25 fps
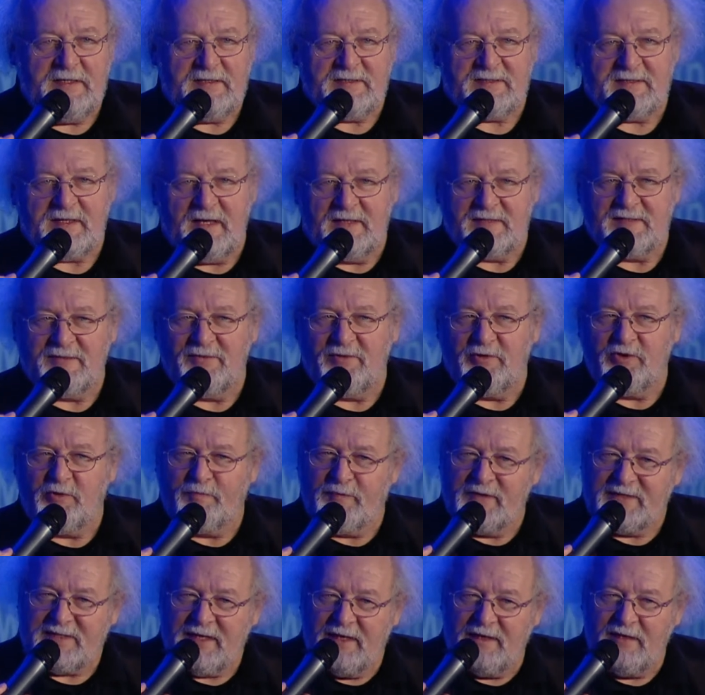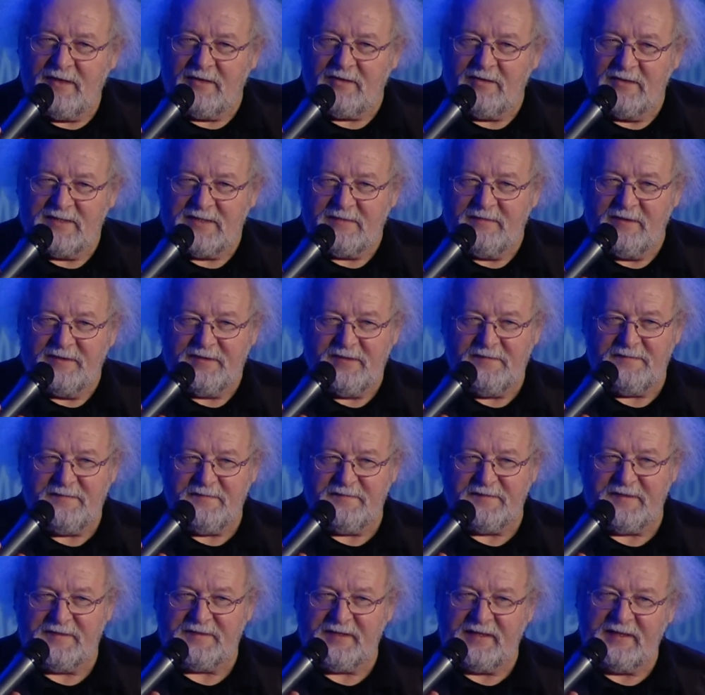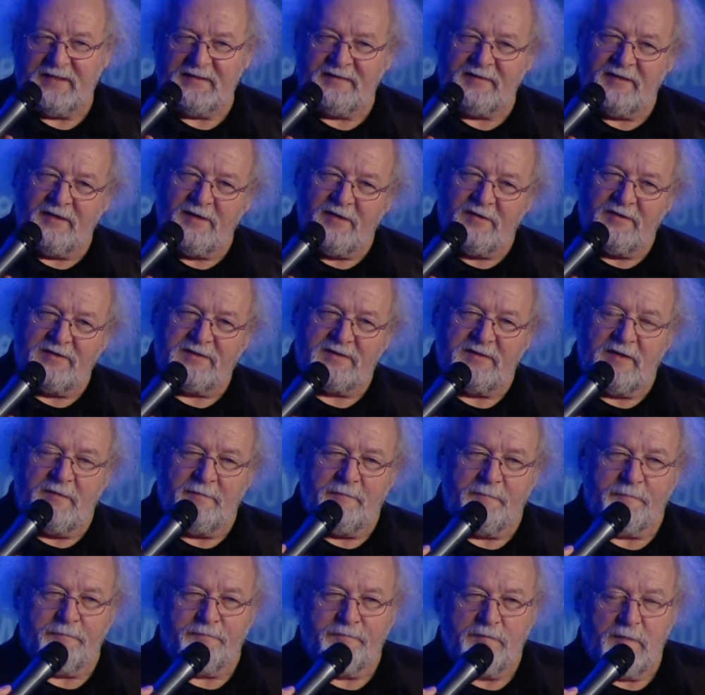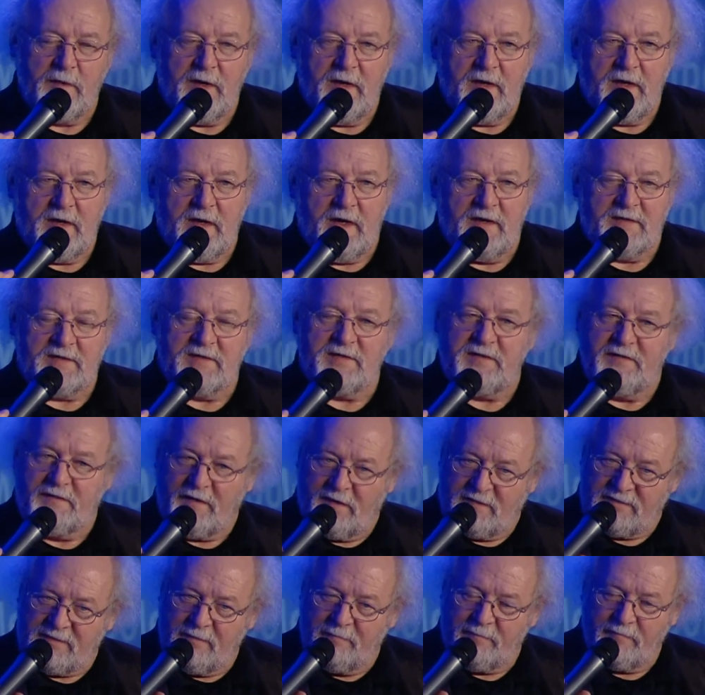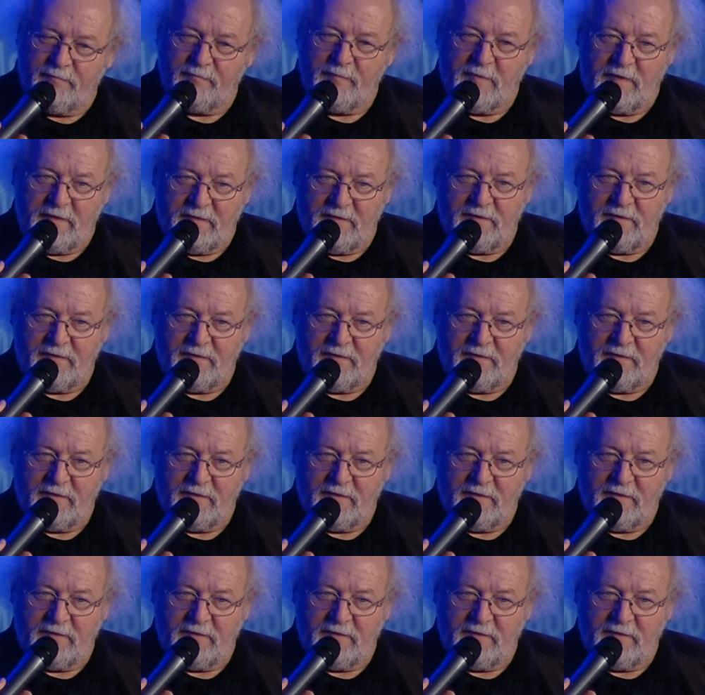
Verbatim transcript: es, also speziell die konservativen Vertreter aus dem, also die, aus, dem, äh,